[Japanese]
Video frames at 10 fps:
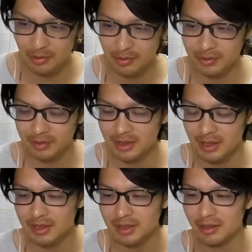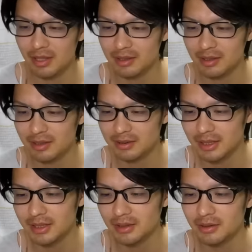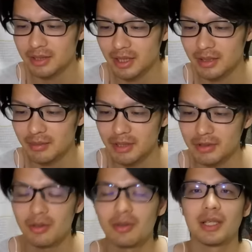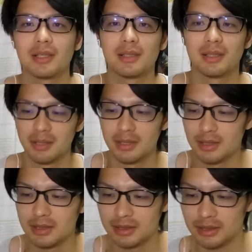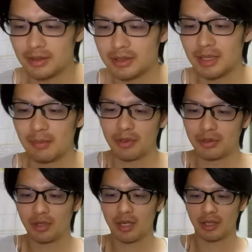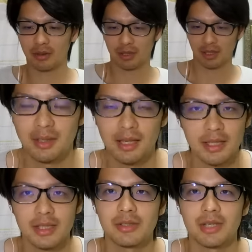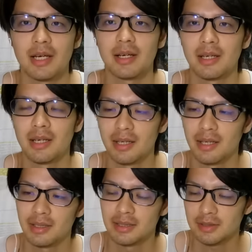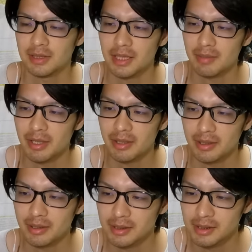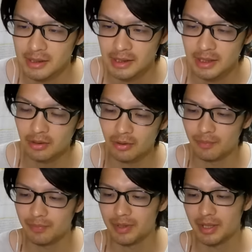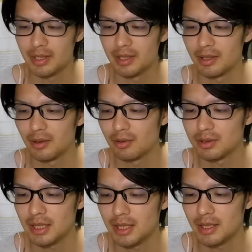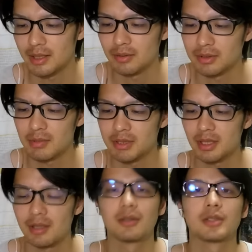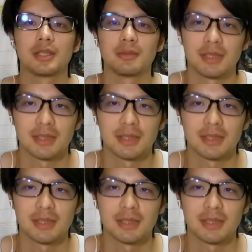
本に関しては、あの、さっき言った通りね、まあ、有効に使ってください。ポイントが結構高い。はい、以上ね、えー、必殺技2倍期間の、えー、合成でございました。おっしゃってま